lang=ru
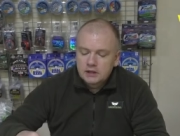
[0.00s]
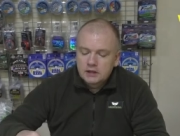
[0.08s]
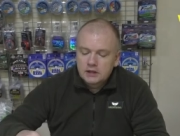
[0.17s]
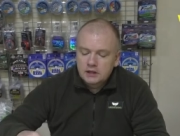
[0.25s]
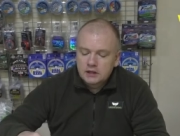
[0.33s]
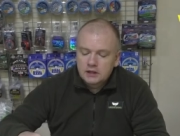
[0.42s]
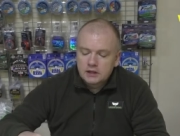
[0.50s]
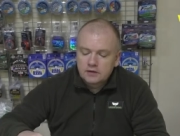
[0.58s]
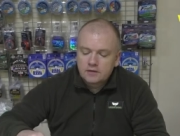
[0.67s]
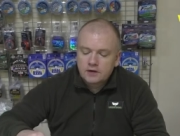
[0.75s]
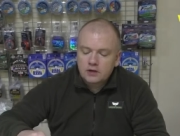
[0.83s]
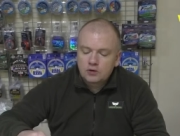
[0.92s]
э,
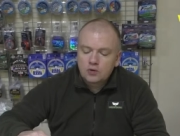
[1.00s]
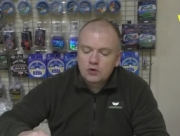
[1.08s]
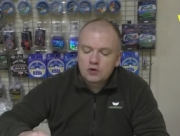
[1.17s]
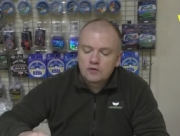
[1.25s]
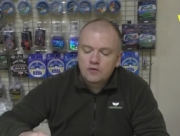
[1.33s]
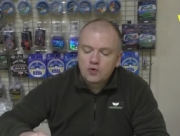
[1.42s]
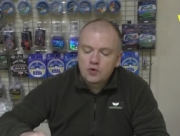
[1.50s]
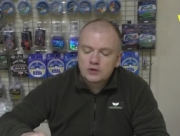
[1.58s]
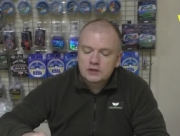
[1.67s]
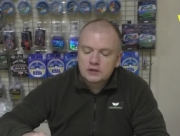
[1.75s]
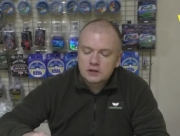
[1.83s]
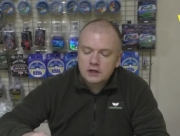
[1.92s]
в который
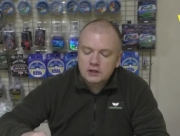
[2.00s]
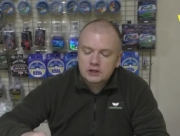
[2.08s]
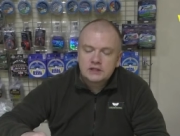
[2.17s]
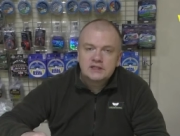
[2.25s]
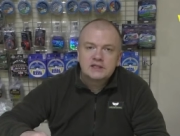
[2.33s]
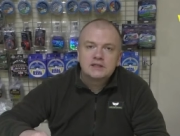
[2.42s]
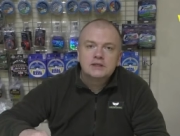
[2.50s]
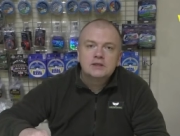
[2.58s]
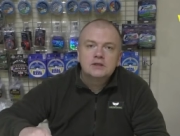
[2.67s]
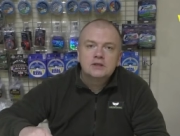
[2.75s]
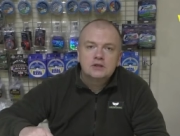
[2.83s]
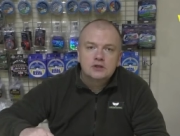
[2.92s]
входят даже
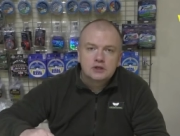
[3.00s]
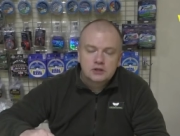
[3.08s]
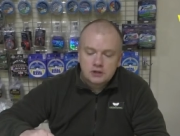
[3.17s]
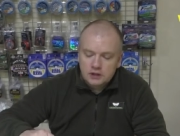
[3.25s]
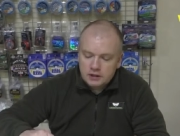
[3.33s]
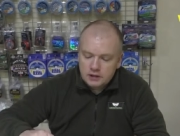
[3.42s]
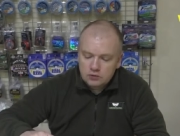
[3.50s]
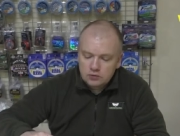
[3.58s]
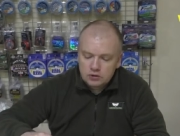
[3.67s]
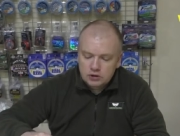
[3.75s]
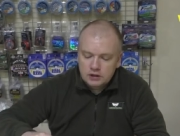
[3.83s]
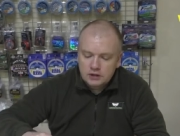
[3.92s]
10-тысячные
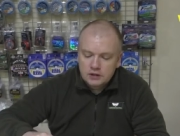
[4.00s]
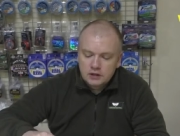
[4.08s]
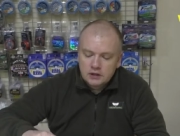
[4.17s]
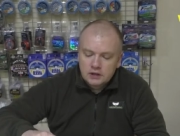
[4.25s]
катушки,